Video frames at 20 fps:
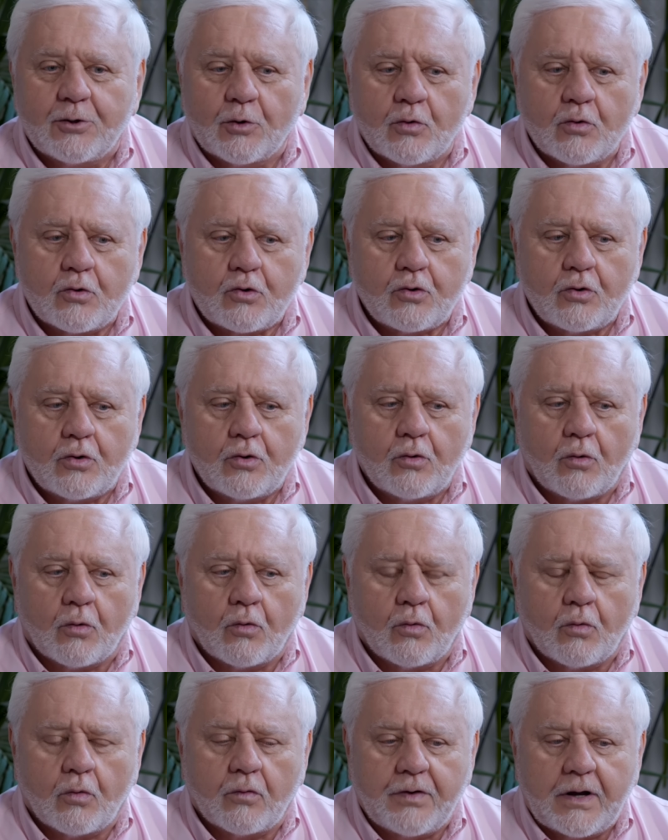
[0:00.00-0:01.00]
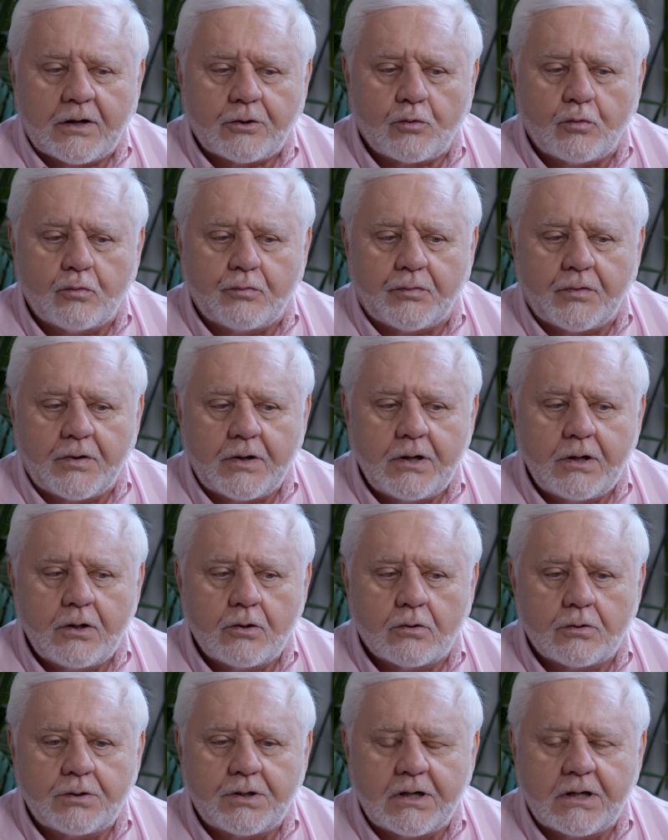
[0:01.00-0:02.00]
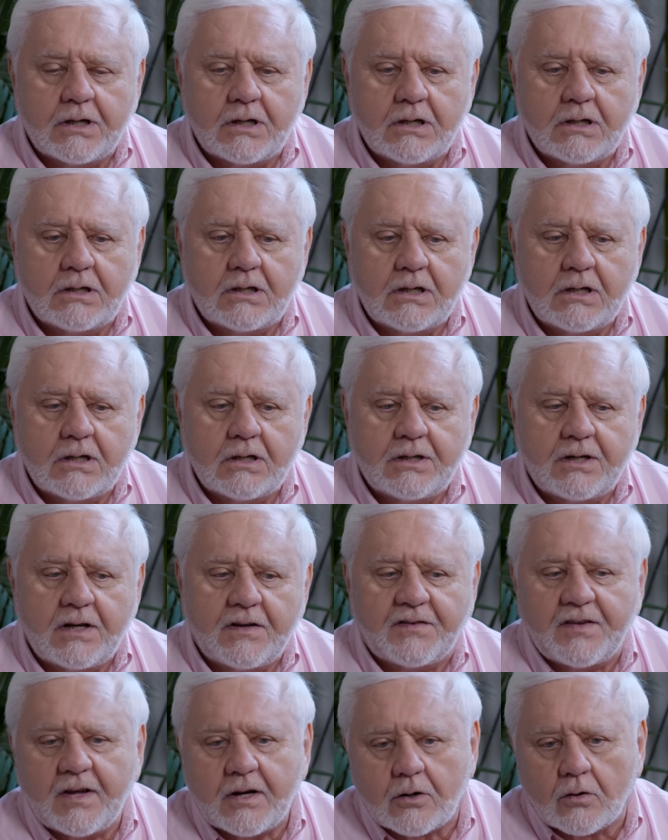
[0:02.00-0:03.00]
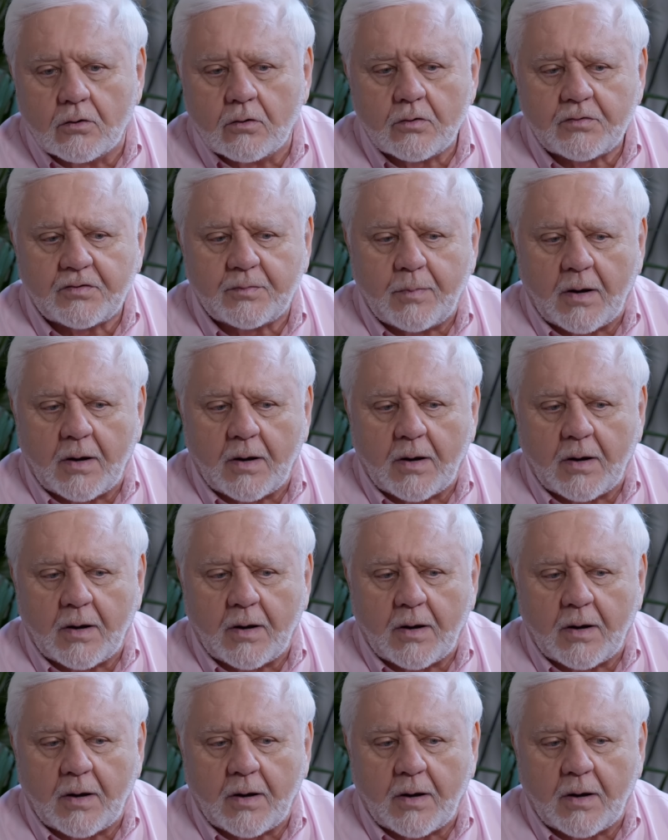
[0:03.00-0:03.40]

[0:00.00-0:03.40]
donc, euh, on, va trouver des, des, des séquences